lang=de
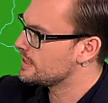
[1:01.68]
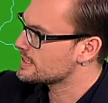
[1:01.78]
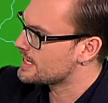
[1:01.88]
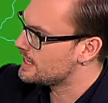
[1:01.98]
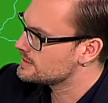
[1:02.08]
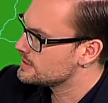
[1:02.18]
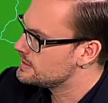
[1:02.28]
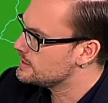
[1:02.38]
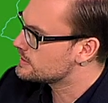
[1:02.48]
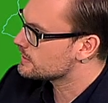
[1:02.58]
Das Ganze
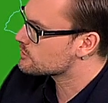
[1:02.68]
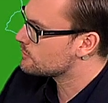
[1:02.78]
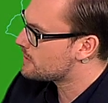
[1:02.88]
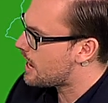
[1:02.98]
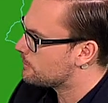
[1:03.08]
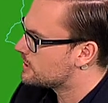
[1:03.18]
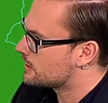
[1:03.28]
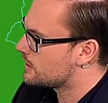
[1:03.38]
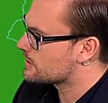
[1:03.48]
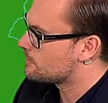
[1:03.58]
zieht dann zum
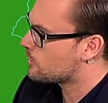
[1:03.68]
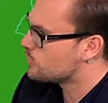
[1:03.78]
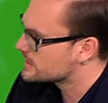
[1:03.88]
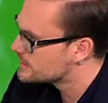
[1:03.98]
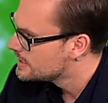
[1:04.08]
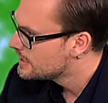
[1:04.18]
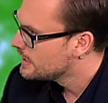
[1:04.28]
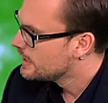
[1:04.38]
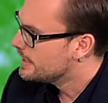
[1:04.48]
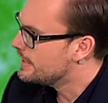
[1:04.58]
Nachmittag langsam nach Osten,
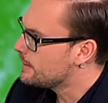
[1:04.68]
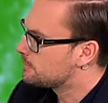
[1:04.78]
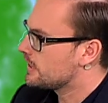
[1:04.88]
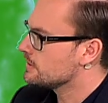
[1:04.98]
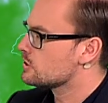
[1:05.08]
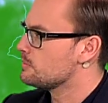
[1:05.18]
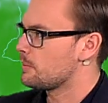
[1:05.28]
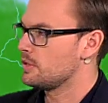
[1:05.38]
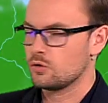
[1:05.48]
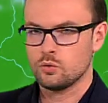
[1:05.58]
lebt dann zum
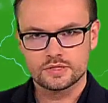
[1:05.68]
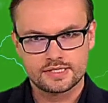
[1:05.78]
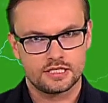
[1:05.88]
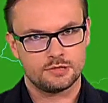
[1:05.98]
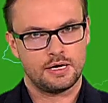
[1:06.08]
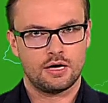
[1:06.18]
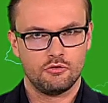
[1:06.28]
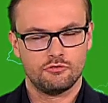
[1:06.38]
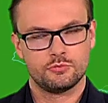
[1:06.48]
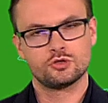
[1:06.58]
Nachmittag kurzzeitig mal
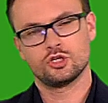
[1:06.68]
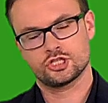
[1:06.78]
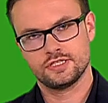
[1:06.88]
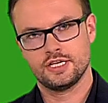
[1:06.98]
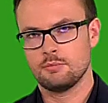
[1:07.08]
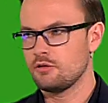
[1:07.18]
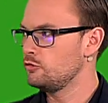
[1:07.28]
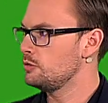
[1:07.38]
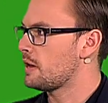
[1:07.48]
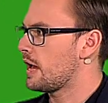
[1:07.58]
auf, besonders ein Thema
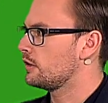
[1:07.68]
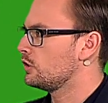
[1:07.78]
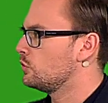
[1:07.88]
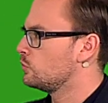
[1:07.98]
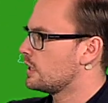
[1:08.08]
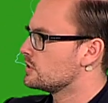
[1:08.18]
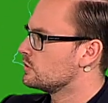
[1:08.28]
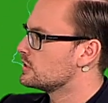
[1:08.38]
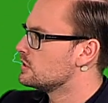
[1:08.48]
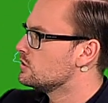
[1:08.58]
für die Bergregion.
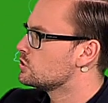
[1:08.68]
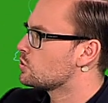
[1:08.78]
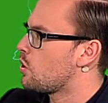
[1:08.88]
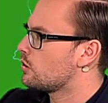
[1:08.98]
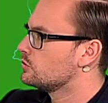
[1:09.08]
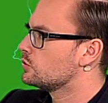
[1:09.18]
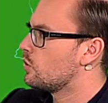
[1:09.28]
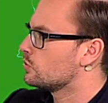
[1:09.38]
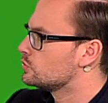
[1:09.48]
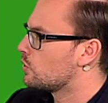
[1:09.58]
Ansonsten trocken,
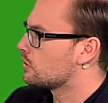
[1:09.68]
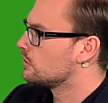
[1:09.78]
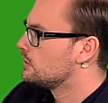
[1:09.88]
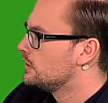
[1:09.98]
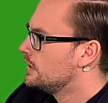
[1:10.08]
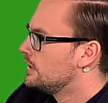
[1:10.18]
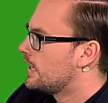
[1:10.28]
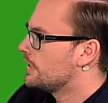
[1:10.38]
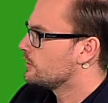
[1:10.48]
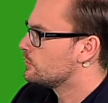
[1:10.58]
trocken, trocken
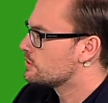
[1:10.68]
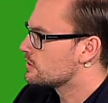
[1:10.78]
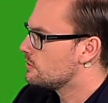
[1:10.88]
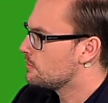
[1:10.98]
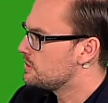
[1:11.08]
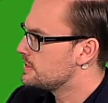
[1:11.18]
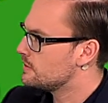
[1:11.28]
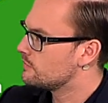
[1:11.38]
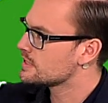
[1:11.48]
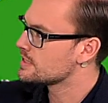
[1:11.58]
an den Küsten ein
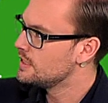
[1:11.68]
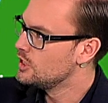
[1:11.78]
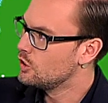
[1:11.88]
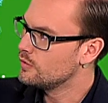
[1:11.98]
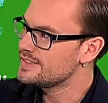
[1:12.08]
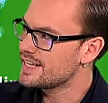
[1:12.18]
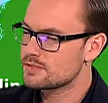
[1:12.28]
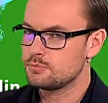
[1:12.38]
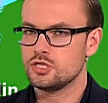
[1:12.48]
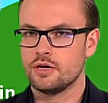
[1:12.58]
bisschen was. Und
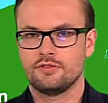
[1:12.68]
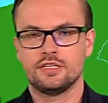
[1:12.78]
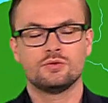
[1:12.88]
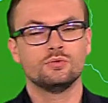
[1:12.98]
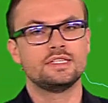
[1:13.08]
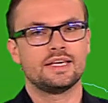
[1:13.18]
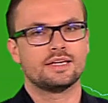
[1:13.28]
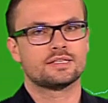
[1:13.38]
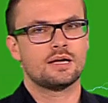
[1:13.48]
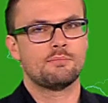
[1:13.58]
das beschäftigt uns
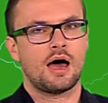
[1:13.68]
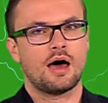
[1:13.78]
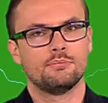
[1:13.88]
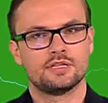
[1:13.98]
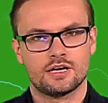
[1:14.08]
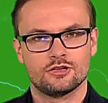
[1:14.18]
erst am Abend.